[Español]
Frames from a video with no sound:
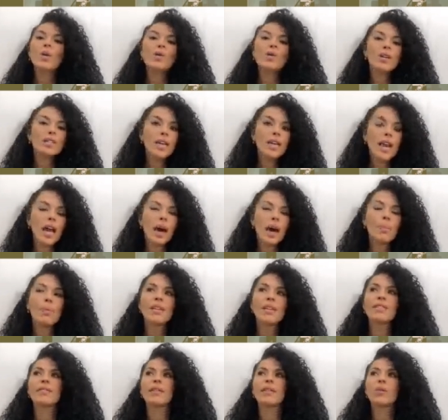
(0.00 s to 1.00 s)
¿Cómo
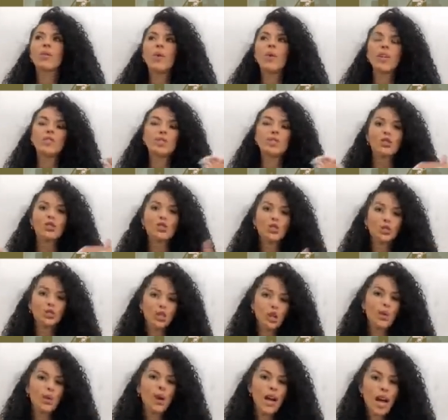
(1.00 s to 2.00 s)
hacía? Pues cuando yo
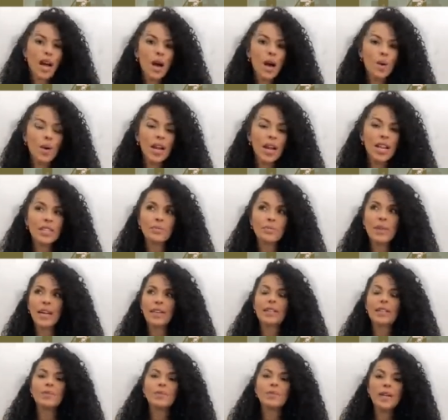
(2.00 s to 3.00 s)
trabajaba, las
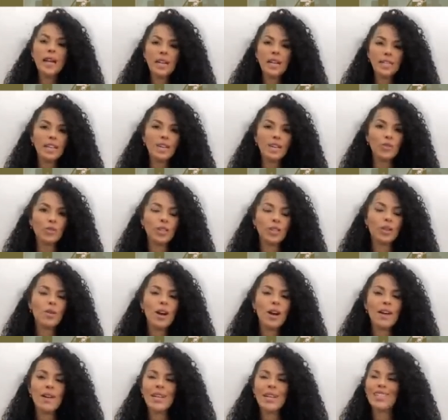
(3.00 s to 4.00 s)
marcas para las que yo
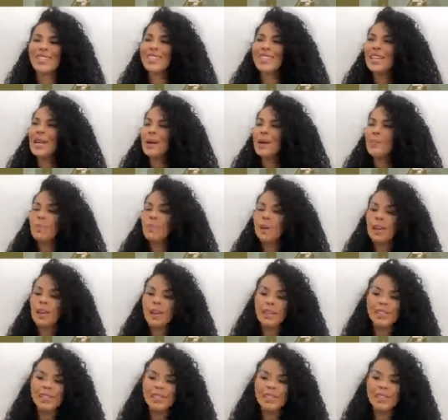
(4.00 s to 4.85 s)
trabajaba siempre,